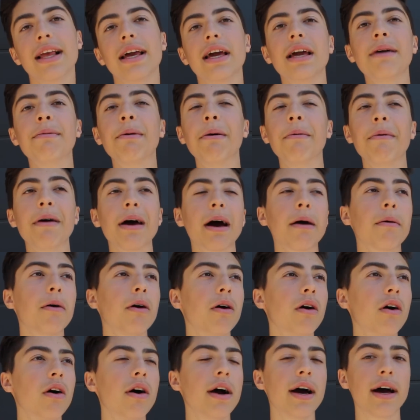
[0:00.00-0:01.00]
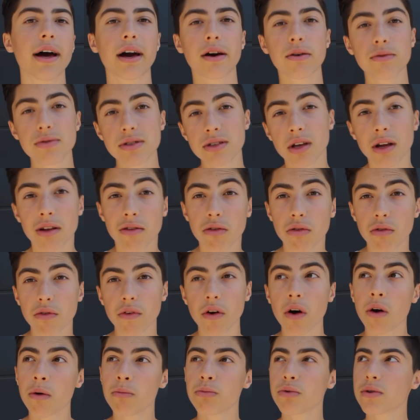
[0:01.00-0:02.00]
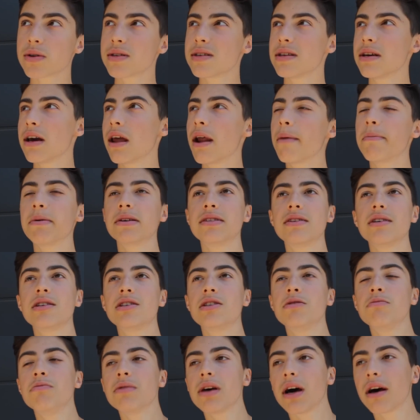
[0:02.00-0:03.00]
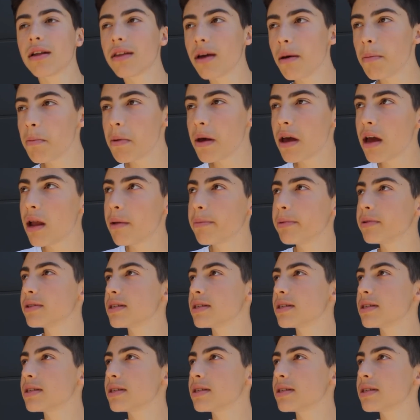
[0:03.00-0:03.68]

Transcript: Et ma mère euh, a réussi à se faire rembourser, elle a passé 10 milliards d'appels,